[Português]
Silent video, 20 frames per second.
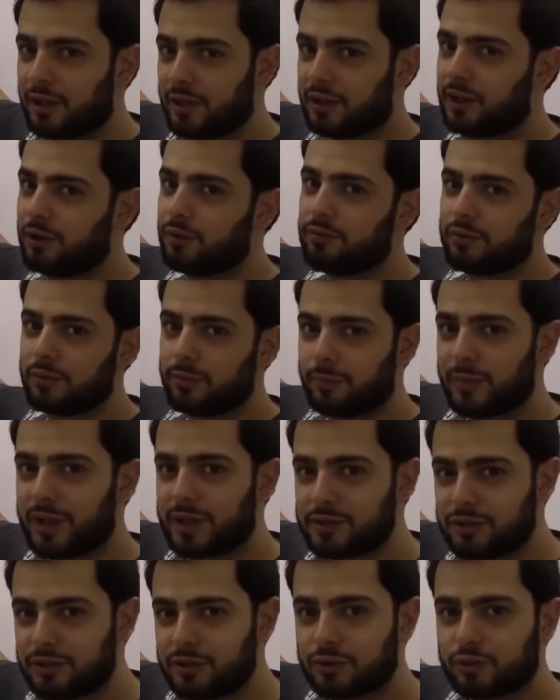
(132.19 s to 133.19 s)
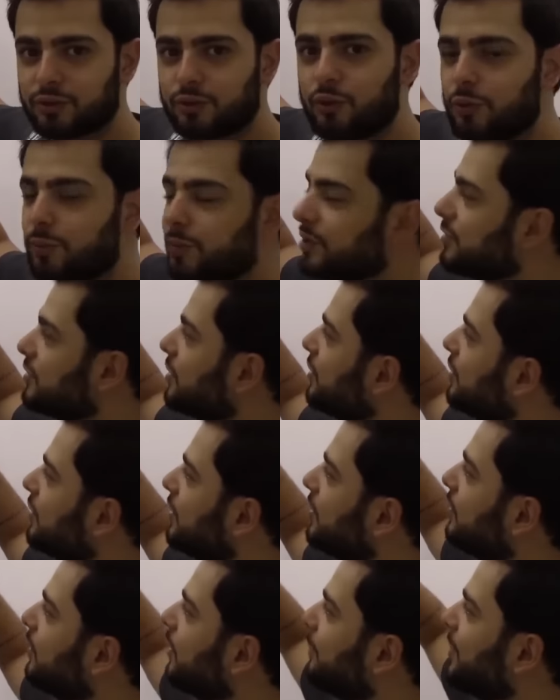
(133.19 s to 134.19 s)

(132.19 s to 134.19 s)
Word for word: então peço desculpas aí, né?